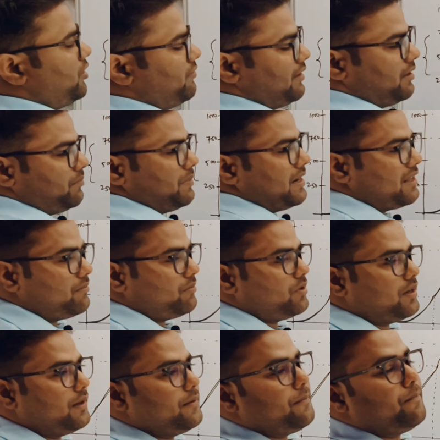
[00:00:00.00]
डाउनवर्ड
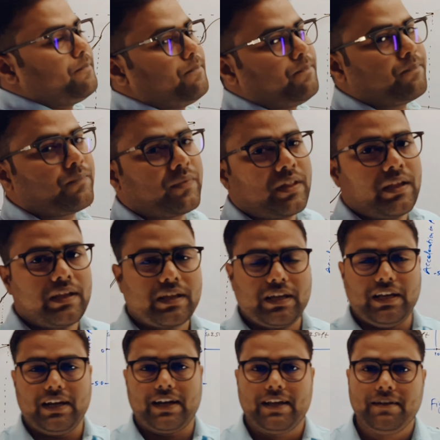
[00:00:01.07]
पैराबोला
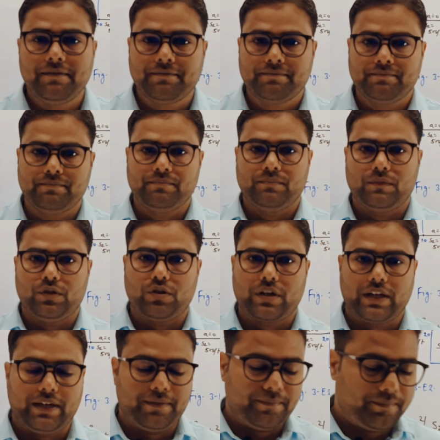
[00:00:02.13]
क्लियर है
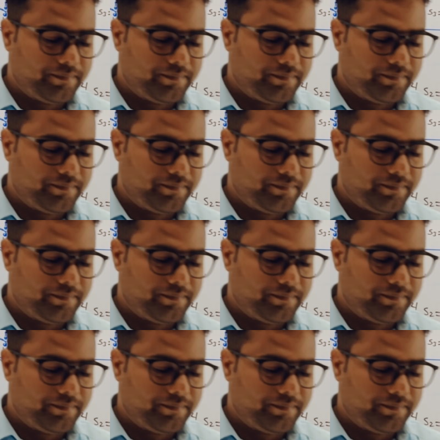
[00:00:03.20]
ओके